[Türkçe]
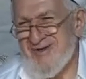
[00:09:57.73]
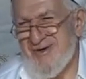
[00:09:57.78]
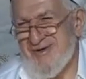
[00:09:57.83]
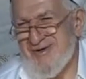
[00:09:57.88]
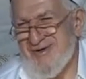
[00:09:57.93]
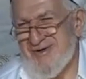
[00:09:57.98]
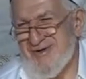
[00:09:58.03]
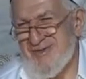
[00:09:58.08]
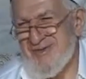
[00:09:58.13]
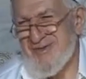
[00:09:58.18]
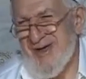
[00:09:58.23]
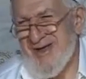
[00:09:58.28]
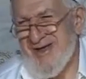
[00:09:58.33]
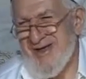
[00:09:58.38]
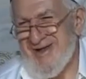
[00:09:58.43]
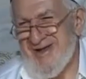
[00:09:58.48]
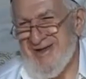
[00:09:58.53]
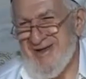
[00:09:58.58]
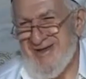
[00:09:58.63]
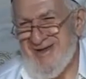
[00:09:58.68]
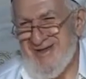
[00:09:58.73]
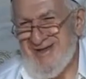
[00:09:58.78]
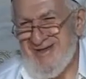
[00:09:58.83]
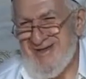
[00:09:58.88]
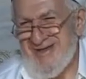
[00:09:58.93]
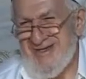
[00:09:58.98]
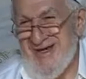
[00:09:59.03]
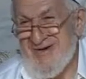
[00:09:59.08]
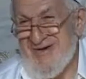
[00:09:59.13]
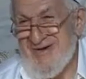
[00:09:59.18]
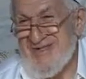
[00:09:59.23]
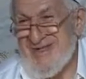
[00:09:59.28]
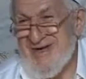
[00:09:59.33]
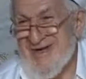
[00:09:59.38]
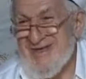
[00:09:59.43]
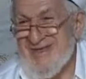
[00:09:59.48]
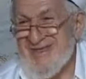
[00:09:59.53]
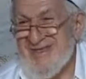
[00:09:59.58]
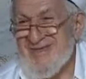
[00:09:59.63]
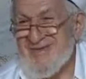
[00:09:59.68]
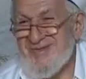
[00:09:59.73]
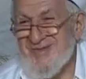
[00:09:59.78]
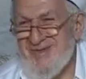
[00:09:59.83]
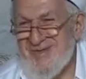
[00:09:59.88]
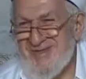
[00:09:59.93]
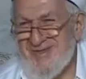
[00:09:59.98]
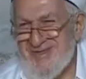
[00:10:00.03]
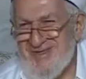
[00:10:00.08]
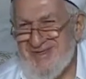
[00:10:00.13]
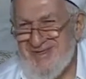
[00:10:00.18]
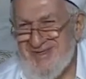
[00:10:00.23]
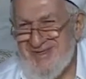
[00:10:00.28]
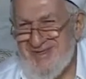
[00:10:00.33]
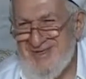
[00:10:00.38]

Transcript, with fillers: dokunmayın. Savaşa katılmamış.